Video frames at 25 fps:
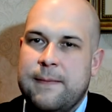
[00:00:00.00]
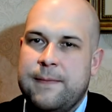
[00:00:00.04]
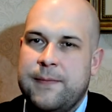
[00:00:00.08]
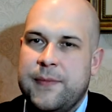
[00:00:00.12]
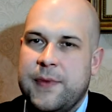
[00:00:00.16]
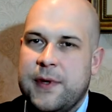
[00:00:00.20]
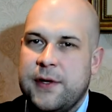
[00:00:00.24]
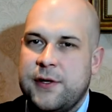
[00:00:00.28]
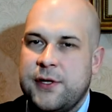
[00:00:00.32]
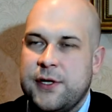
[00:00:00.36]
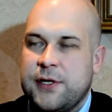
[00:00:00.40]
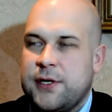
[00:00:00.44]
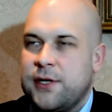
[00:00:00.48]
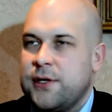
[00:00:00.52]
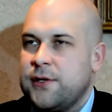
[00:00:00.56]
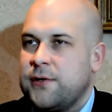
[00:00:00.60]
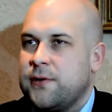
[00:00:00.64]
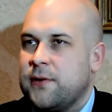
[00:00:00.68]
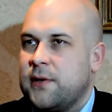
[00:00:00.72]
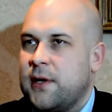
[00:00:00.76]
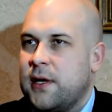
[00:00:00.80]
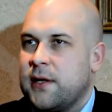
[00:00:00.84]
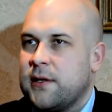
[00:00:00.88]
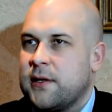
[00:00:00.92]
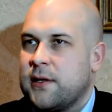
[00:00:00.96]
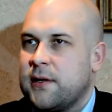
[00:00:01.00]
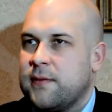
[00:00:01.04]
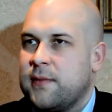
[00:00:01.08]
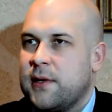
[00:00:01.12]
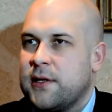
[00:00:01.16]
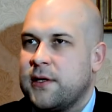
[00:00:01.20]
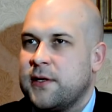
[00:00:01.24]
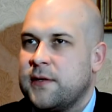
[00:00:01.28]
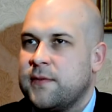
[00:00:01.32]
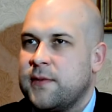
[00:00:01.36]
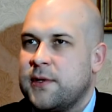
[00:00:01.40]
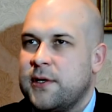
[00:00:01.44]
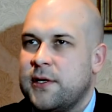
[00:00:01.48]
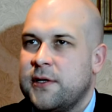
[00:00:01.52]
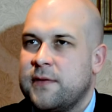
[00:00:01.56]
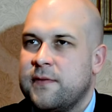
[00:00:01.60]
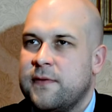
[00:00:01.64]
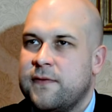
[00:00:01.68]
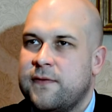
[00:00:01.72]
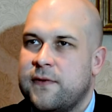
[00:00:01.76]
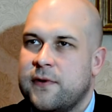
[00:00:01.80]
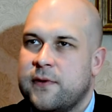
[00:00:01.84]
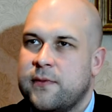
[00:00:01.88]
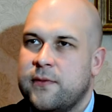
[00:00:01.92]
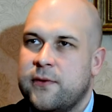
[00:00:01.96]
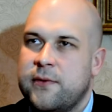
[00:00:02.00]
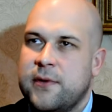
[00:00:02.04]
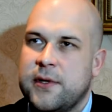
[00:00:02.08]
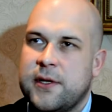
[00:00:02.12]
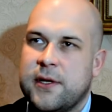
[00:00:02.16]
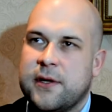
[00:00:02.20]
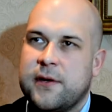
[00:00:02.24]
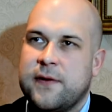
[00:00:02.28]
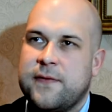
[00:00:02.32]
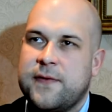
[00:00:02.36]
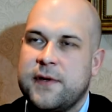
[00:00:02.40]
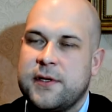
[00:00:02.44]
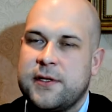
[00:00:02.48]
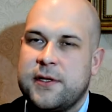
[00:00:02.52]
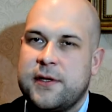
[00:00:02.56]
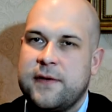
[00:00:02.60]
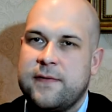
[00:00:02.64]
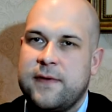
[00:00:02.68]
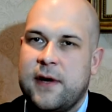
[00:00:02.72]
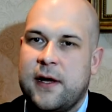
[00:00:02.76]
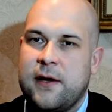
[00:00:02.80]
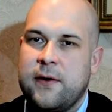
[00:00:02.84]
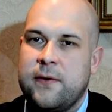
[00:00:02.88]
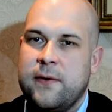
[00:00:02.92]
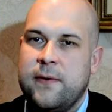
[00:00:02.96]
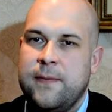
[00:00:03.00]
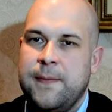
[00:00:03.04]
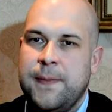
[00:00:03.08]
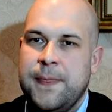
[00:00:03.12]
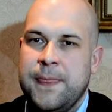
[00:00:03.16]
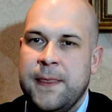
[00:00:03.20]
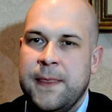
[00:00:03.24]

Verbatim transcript: 10 lat chyba nie zmieniliśmy formuły tego festiwalu.